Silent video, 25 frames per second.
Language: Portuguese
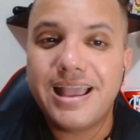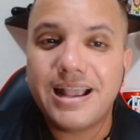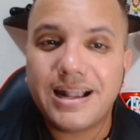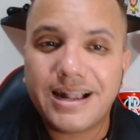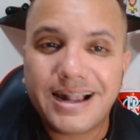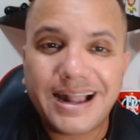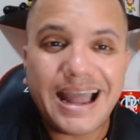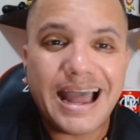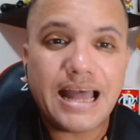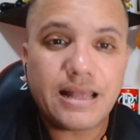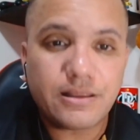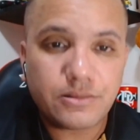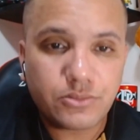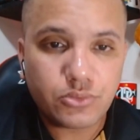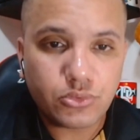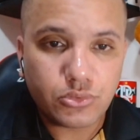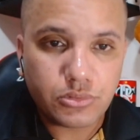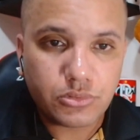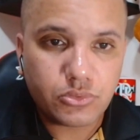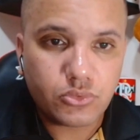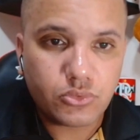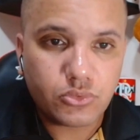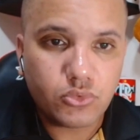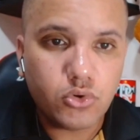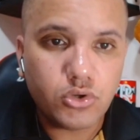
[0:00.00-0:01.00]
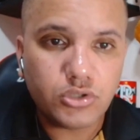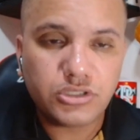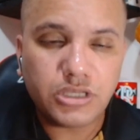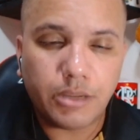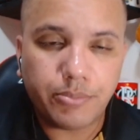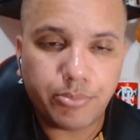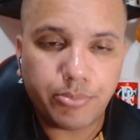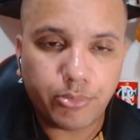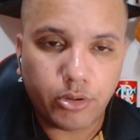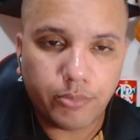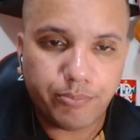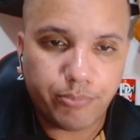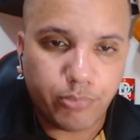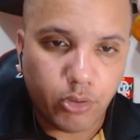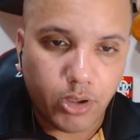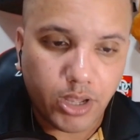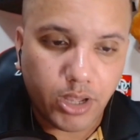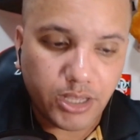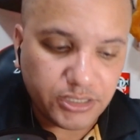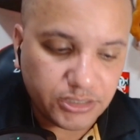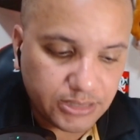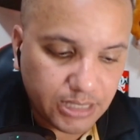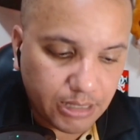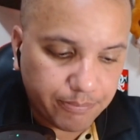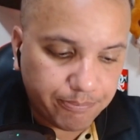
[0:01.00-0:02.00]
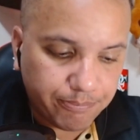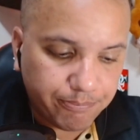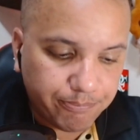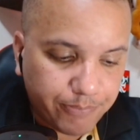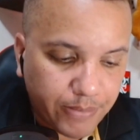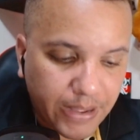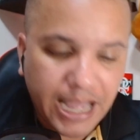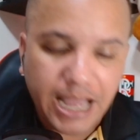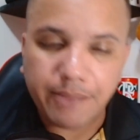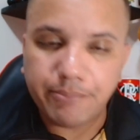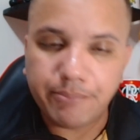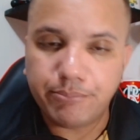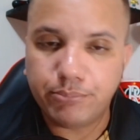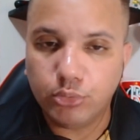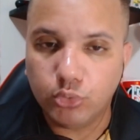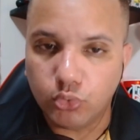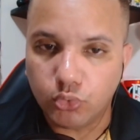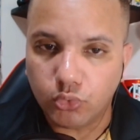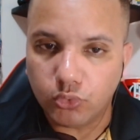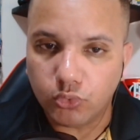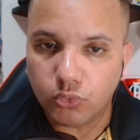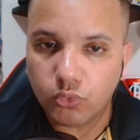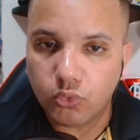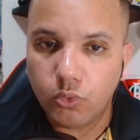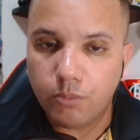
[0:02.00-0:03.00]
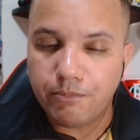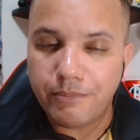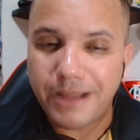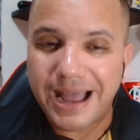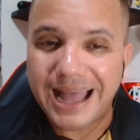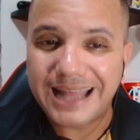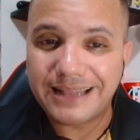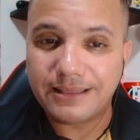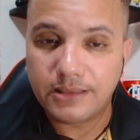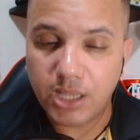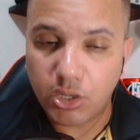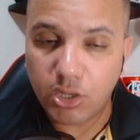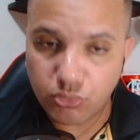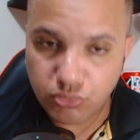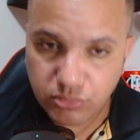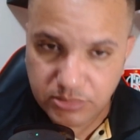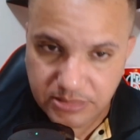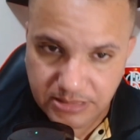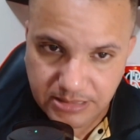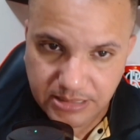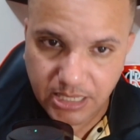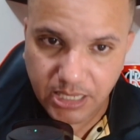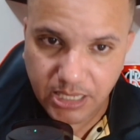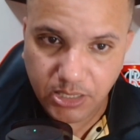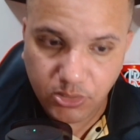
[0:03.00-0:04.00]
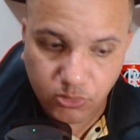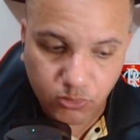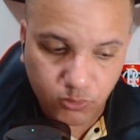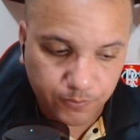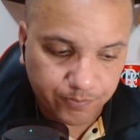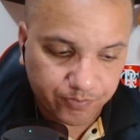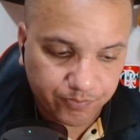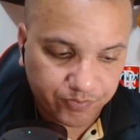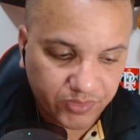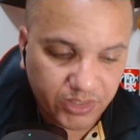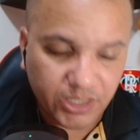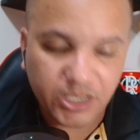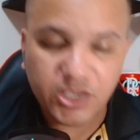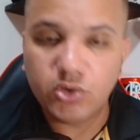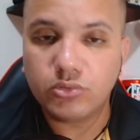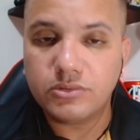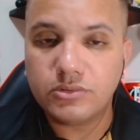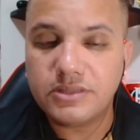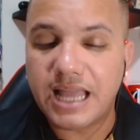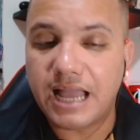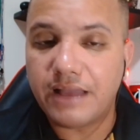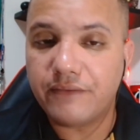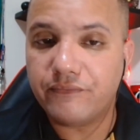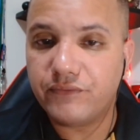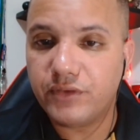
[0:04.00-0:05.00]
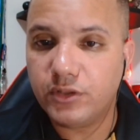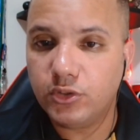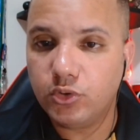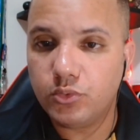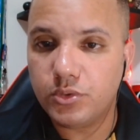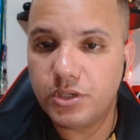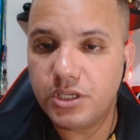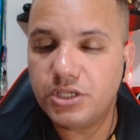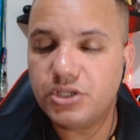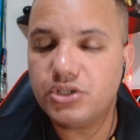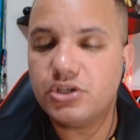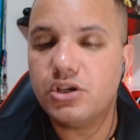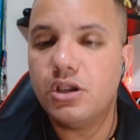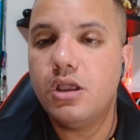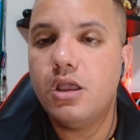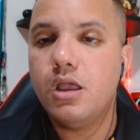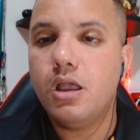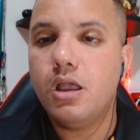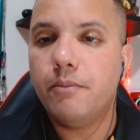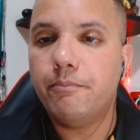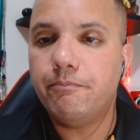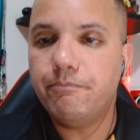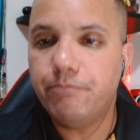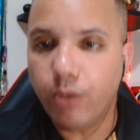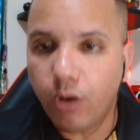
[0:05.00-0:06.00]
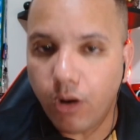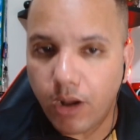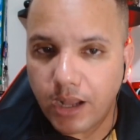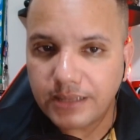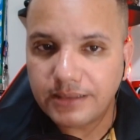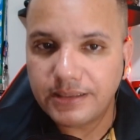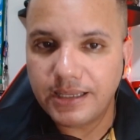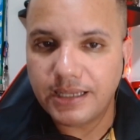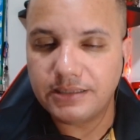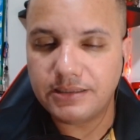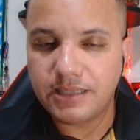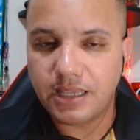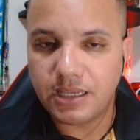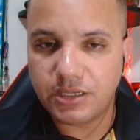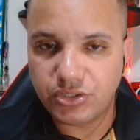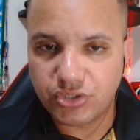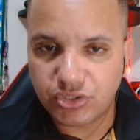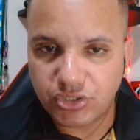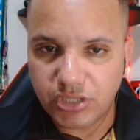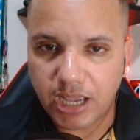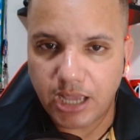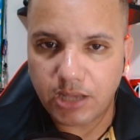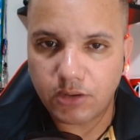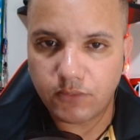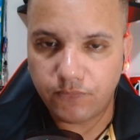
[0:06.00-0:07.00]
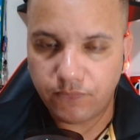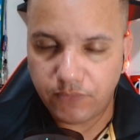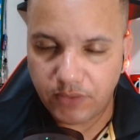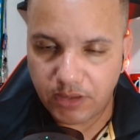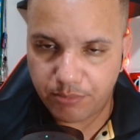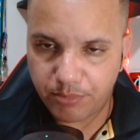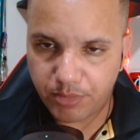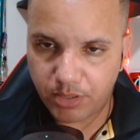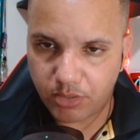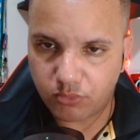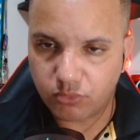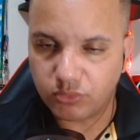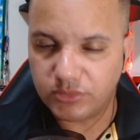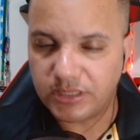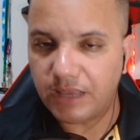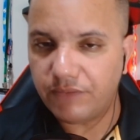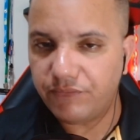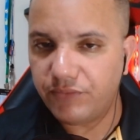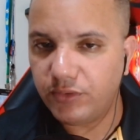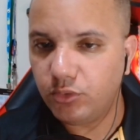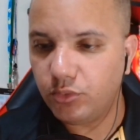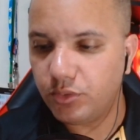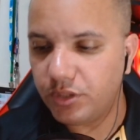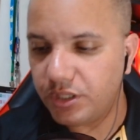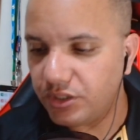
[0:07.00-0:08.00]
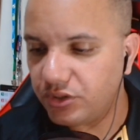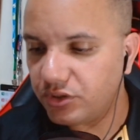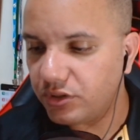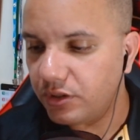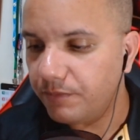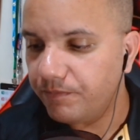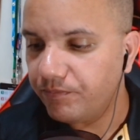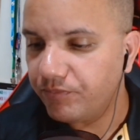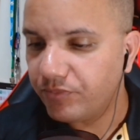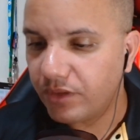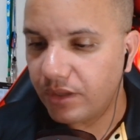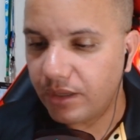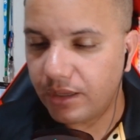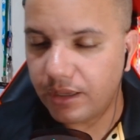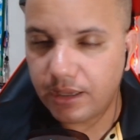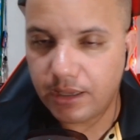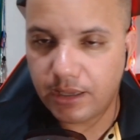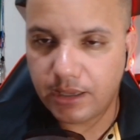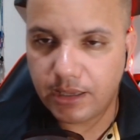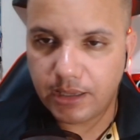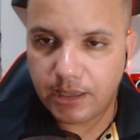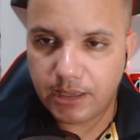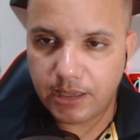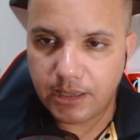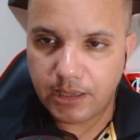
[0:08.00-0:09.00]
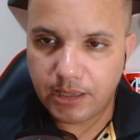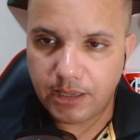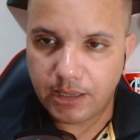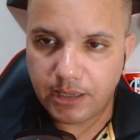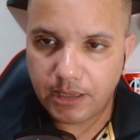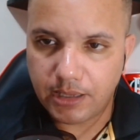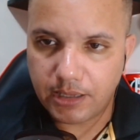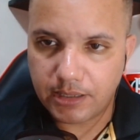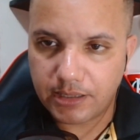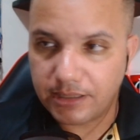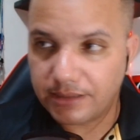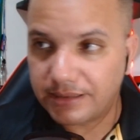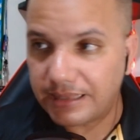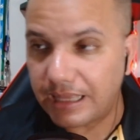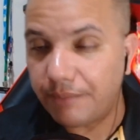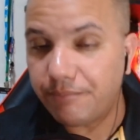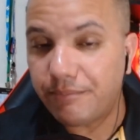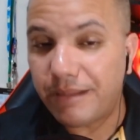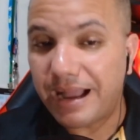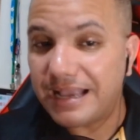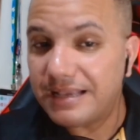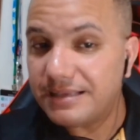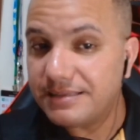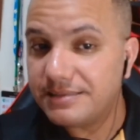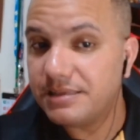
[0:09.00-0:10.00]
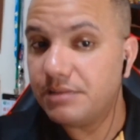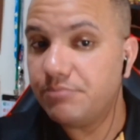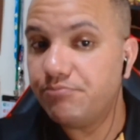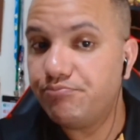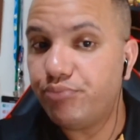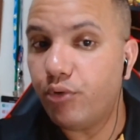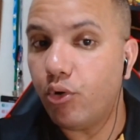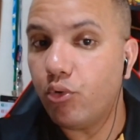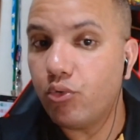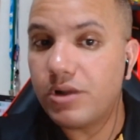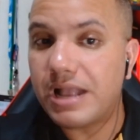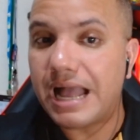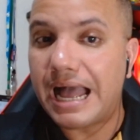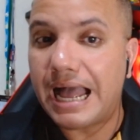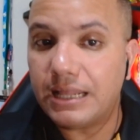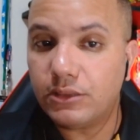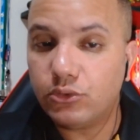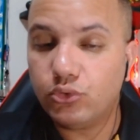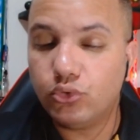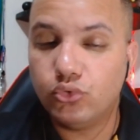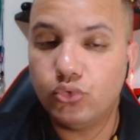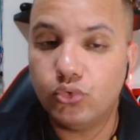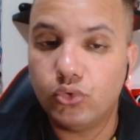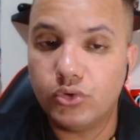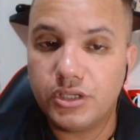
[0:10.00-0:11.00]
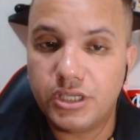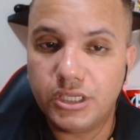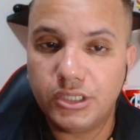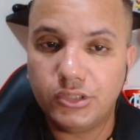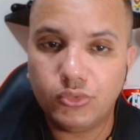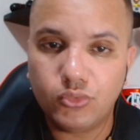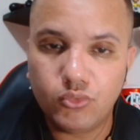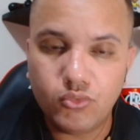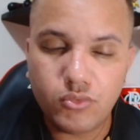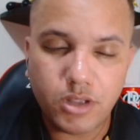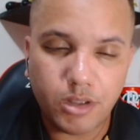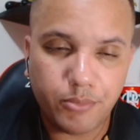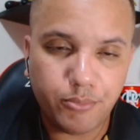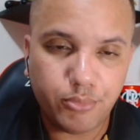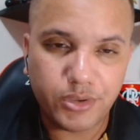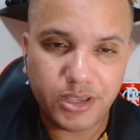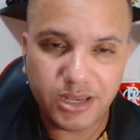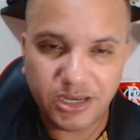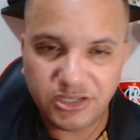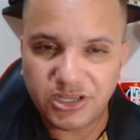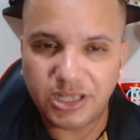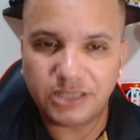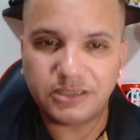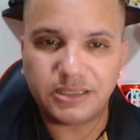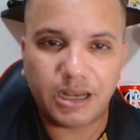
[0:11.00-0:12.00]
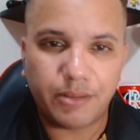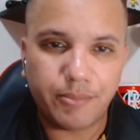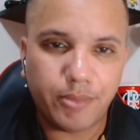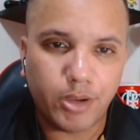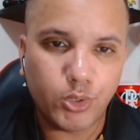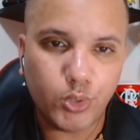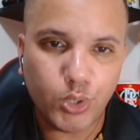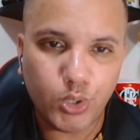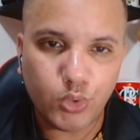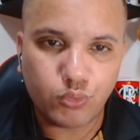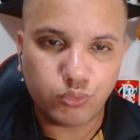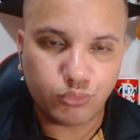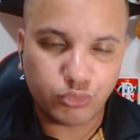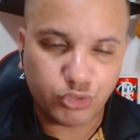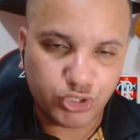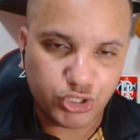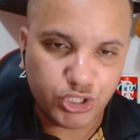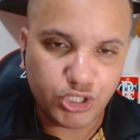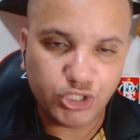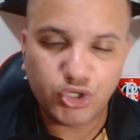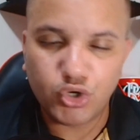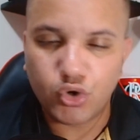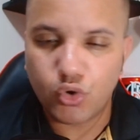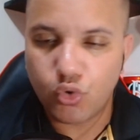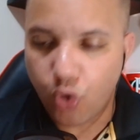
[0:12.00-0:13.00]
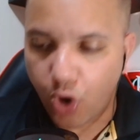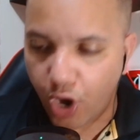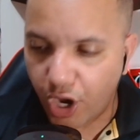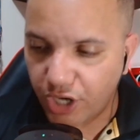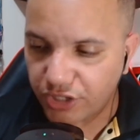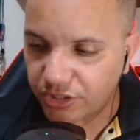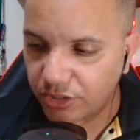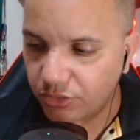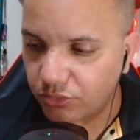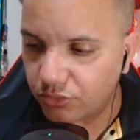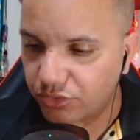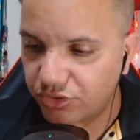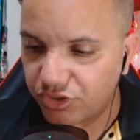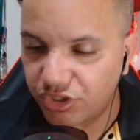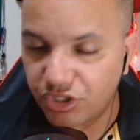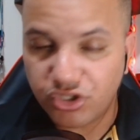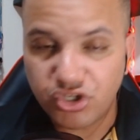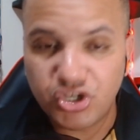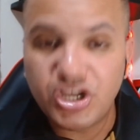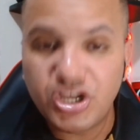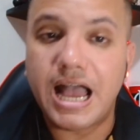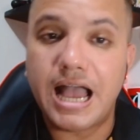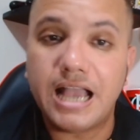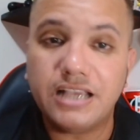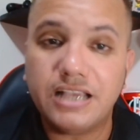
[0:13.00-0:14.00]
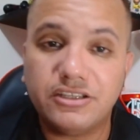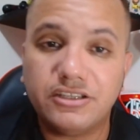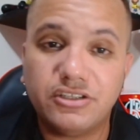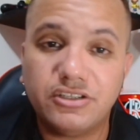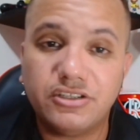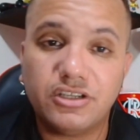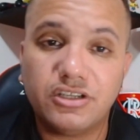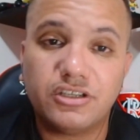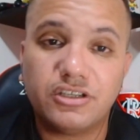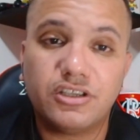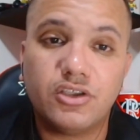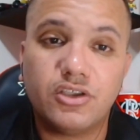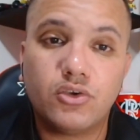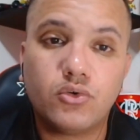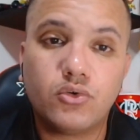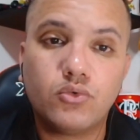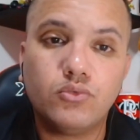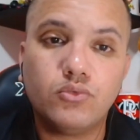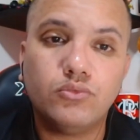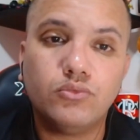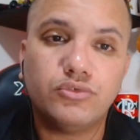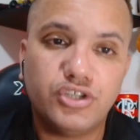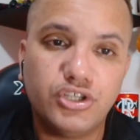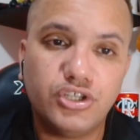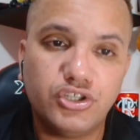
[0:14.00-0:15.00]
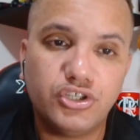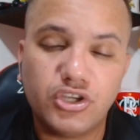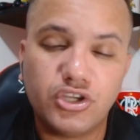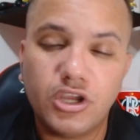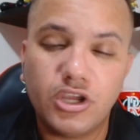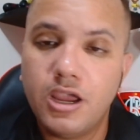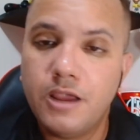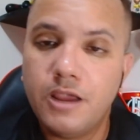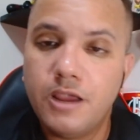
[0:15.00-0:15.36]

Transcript: Caso surja a proposta, Pablo, o Mateuzinho e o Davi Luiz podem deixar o Flamengo. O Davi Luiz, é, que está mais empolgado do que nunca, porque ele já trabalhou aí com o Tite, gosta do Tite e acha que com o Tite